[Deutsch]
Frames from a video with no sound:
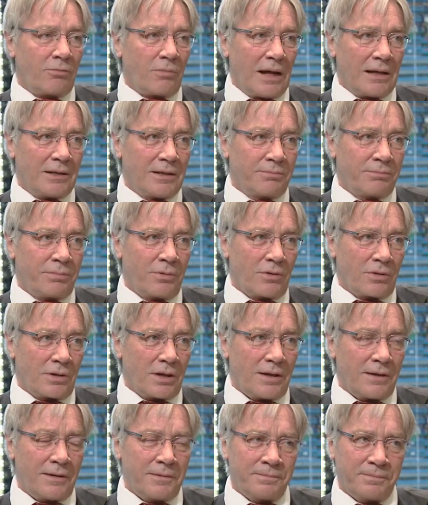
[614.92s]
normale
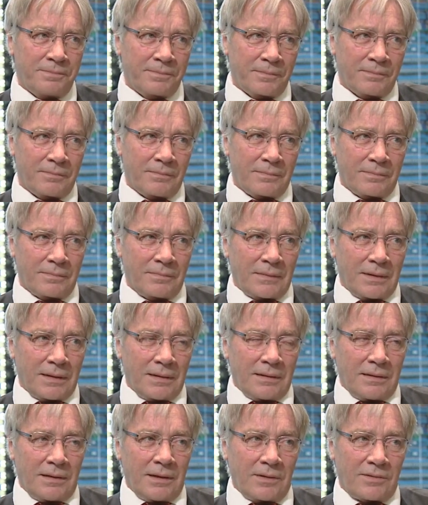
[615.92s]
Bürger,
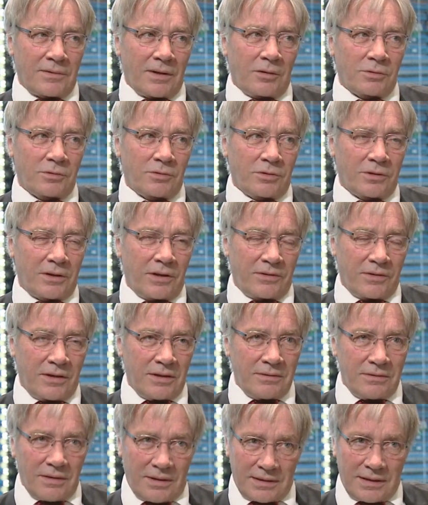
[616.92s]
jetzt auch durch das
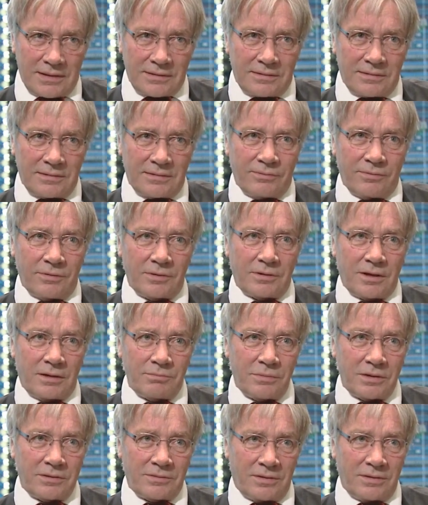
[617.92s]
Internet, wird
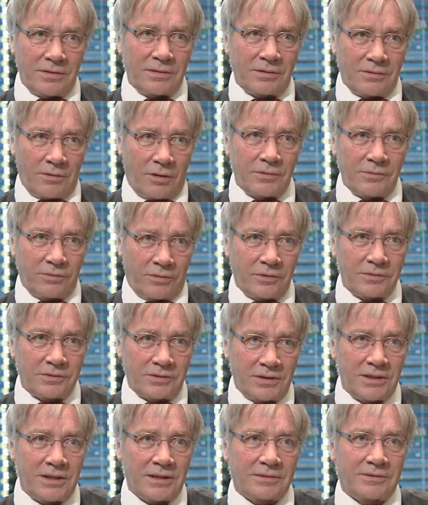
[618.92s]
damit
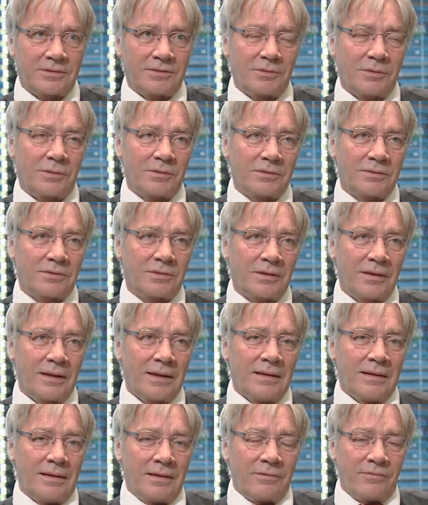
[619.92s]
konfrontiert und
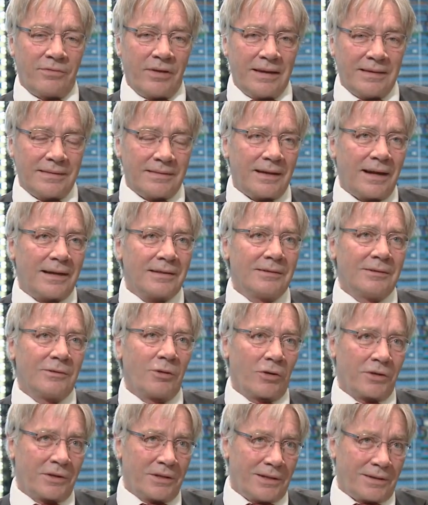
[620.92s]
fängt an,
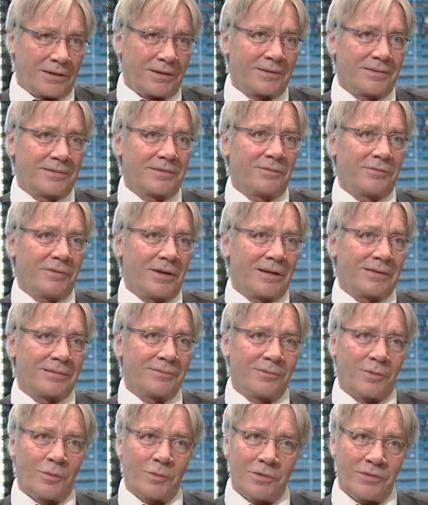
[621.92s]
neugierig zu
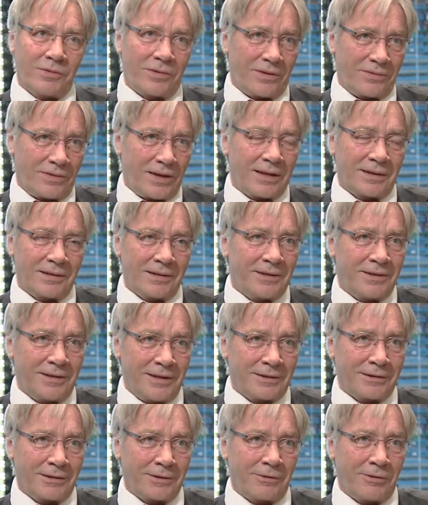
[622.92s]
werden. Wo ist das
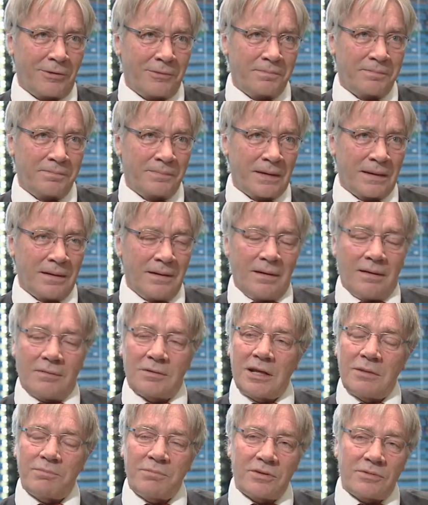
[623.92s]
eigentlich hergekommen?
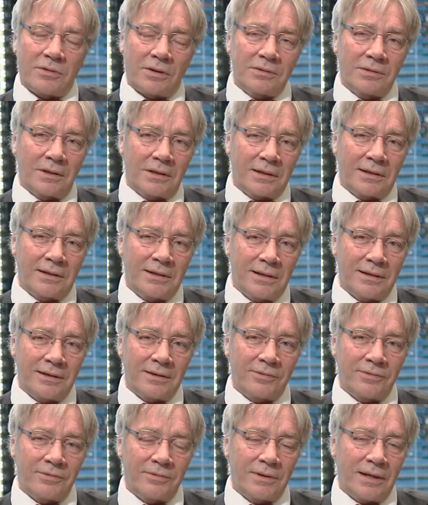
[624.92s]
Und der besondere
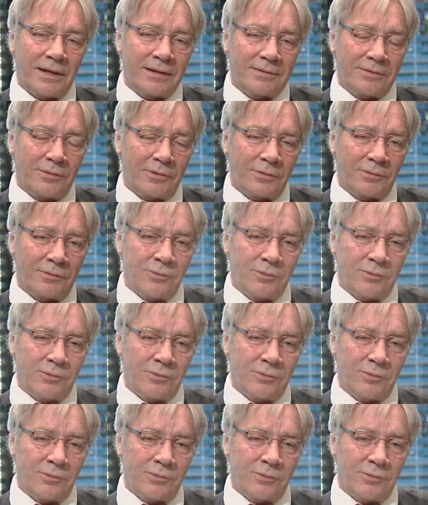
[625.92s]
Kick ist vielleicht